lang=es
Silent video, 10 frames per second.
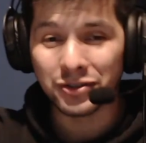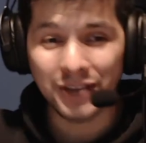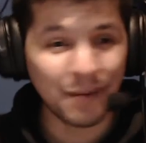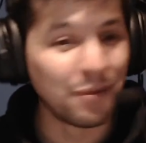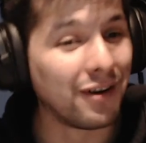
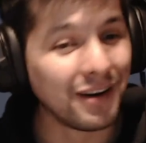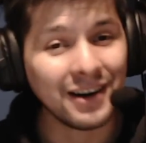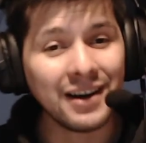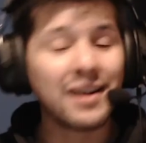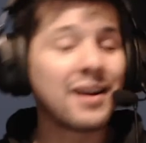amo.
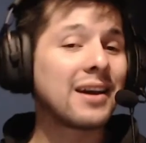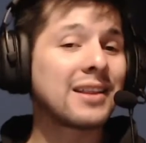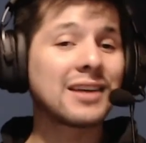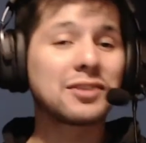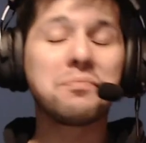
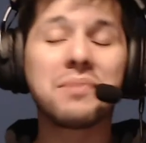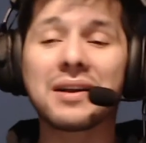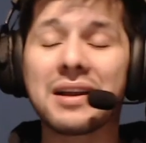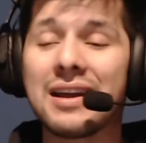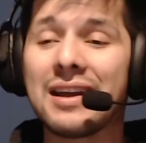Está súper
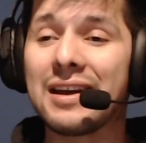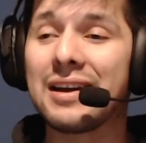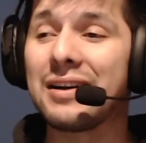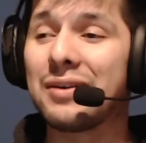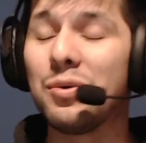eh,
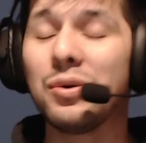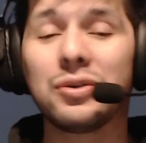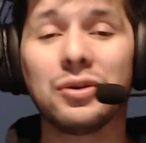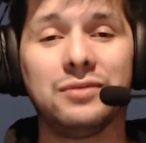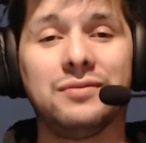
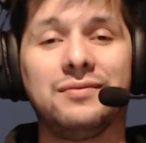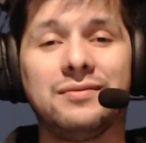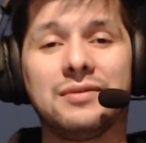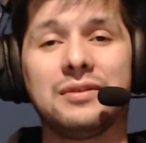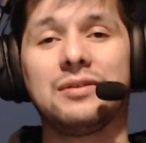justo.
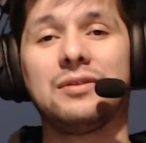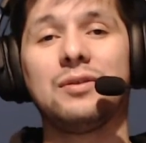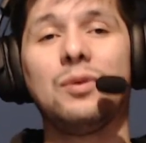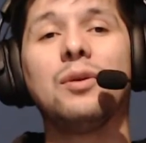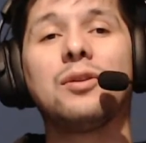
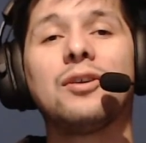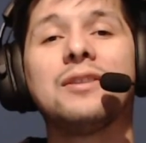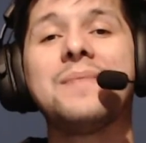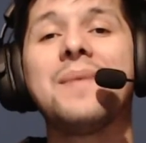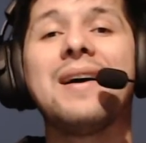Justo,
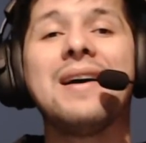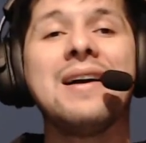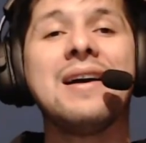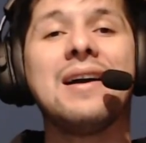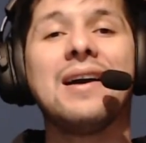encima,
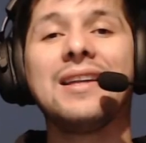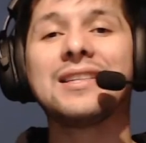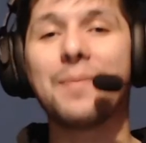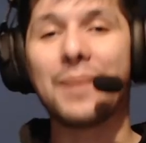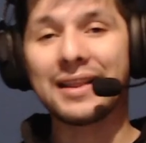en
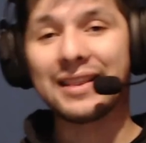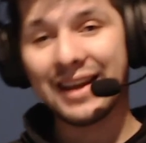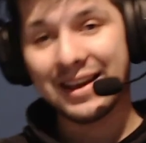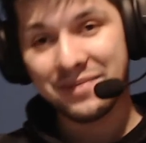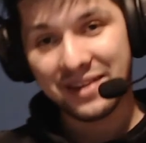esa parte,
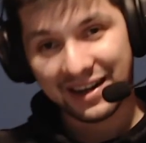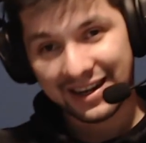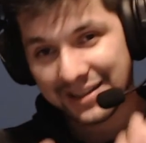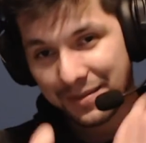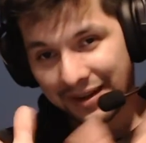ahí mira,
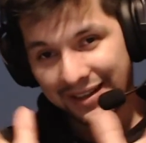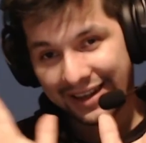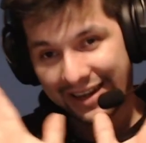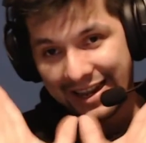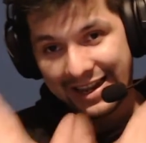esa parte
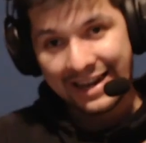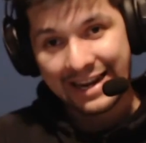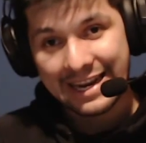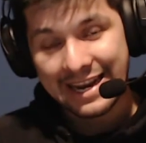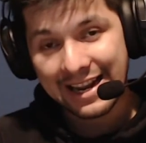es
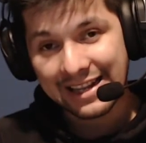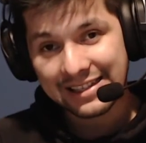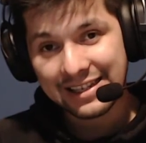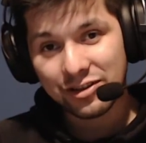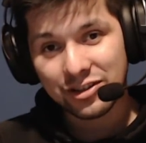genial
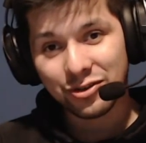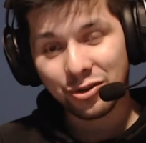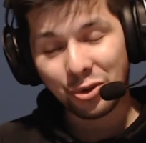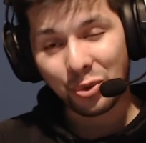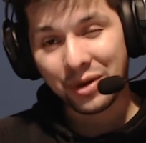así, con esos
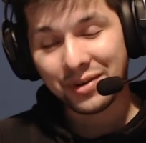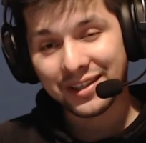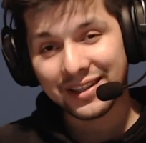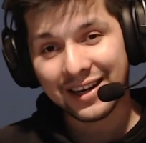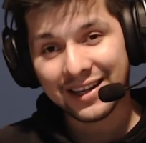truenos
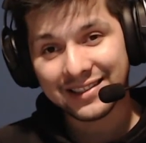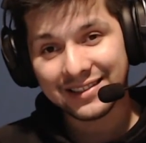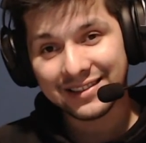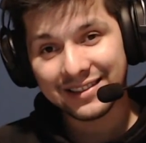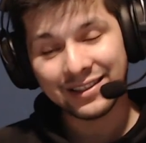atrás,
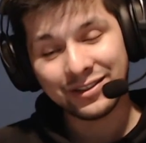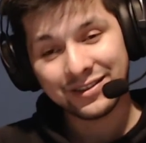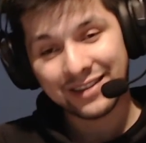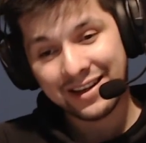ellos ahí